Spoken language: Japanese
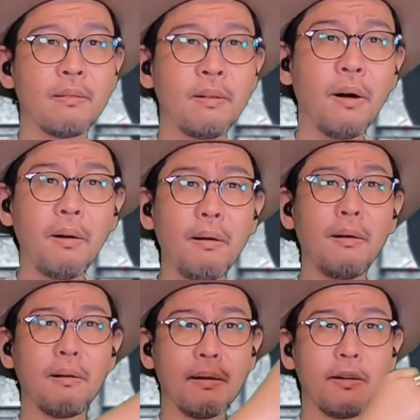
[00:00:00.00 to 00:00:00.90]

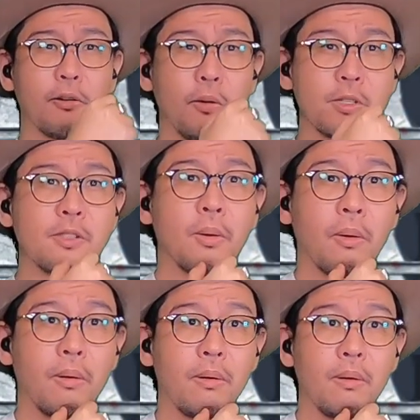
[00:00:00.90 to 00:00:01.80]
あ
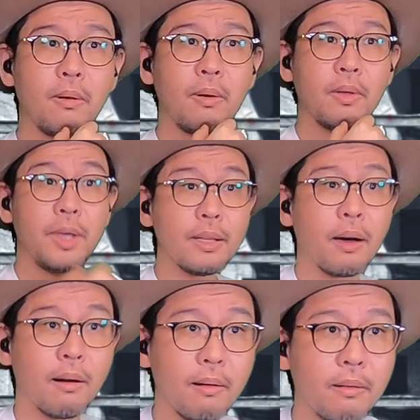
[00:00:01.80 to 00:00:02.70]
ゴースト嫌
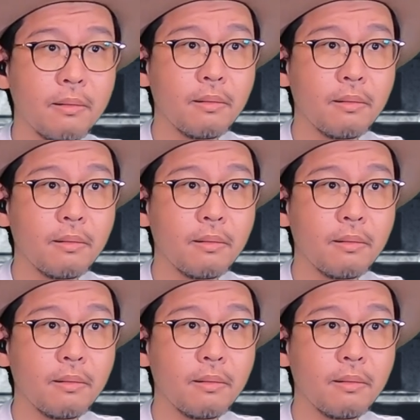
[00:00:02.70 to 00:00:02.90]
だ